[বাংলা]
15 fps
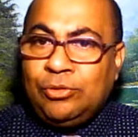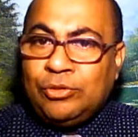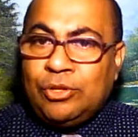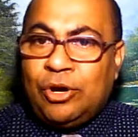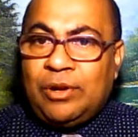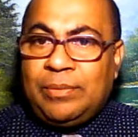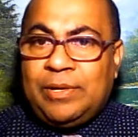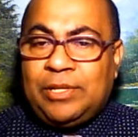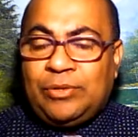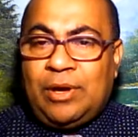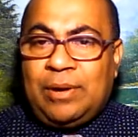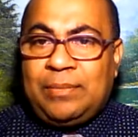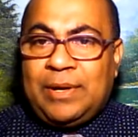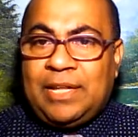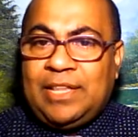আর হিন্দু
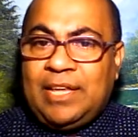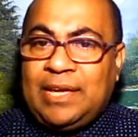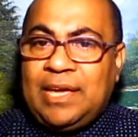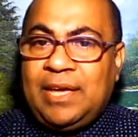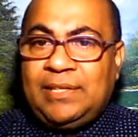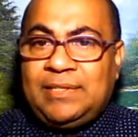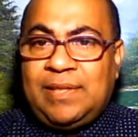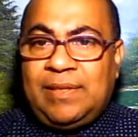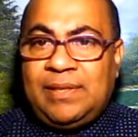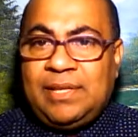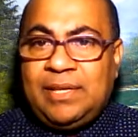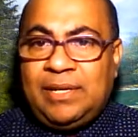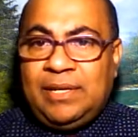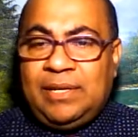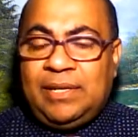ধর্মে তো আমরা
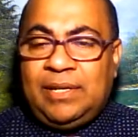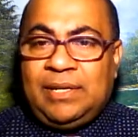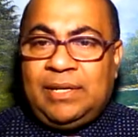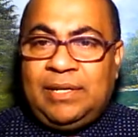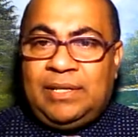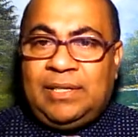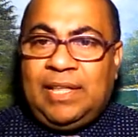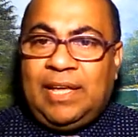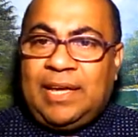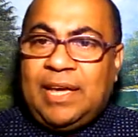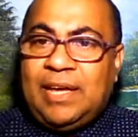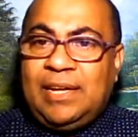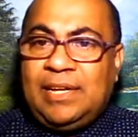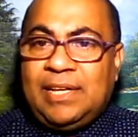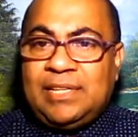দেখেইছি
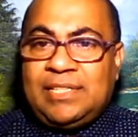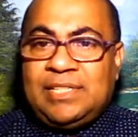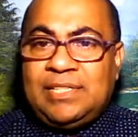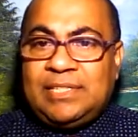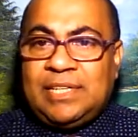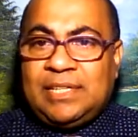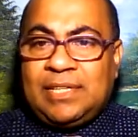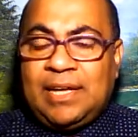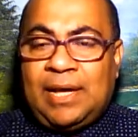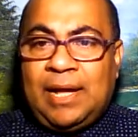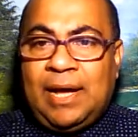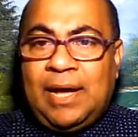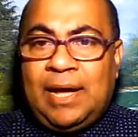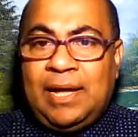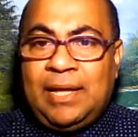দেখেই নিয়েছি
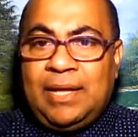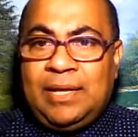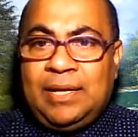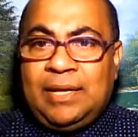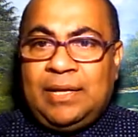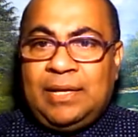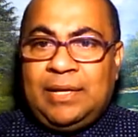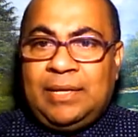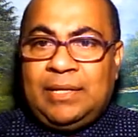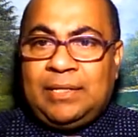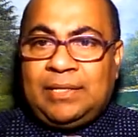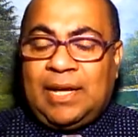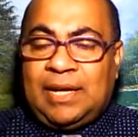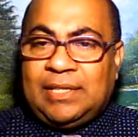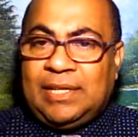যে তারা
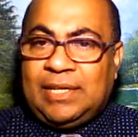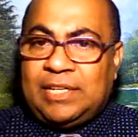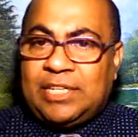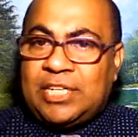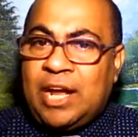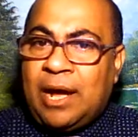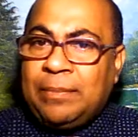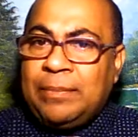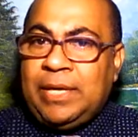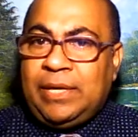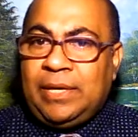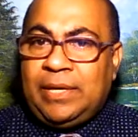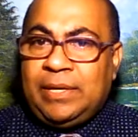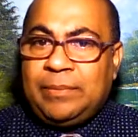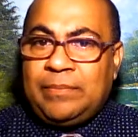তাদের
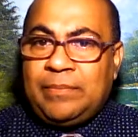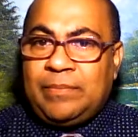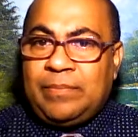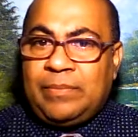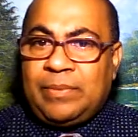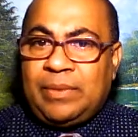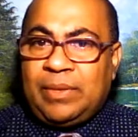স্বামী